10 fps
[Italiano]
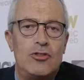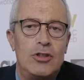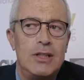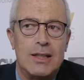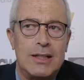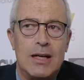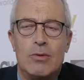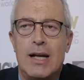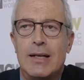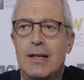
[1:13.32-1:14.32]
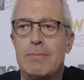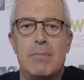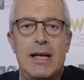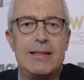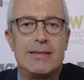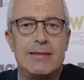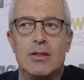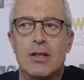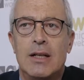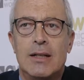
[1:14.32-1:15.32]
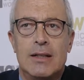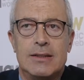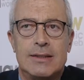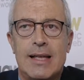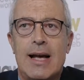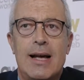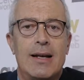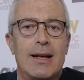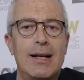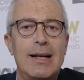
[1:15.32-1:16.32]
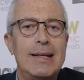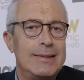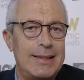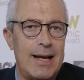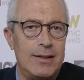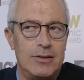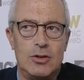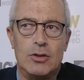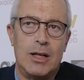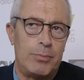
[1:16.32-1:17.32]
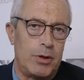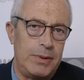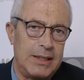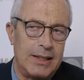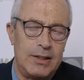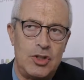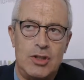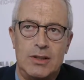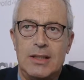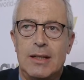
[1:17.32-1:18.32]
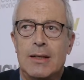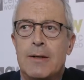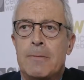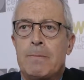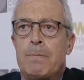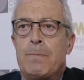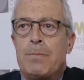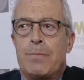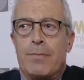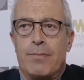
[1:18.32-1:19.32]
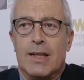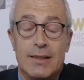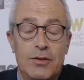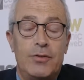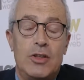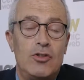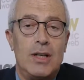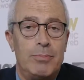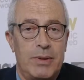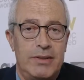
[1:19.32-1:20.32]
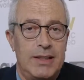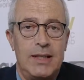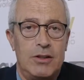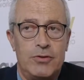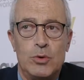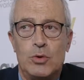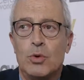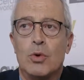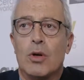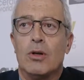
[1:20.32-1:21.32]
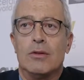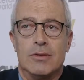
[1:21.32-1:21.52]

circa un anno e mezzo sta rallentando la propria crescita. Difficile prevedere il futuro,